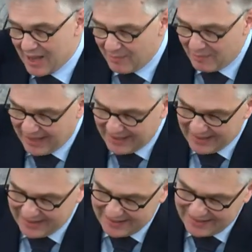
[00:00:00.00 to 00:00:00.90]

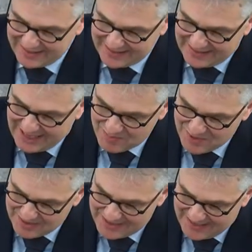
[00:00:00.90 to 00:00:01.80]
Meine Damen
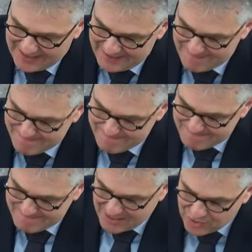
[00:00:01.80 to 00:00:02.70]
und Herren,
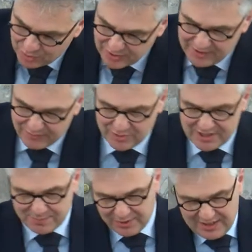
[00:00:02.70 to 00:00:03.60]
das
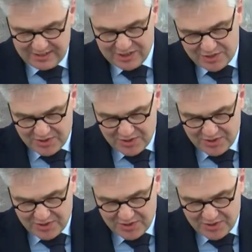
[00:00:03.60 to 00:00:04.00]
ungewohnte politische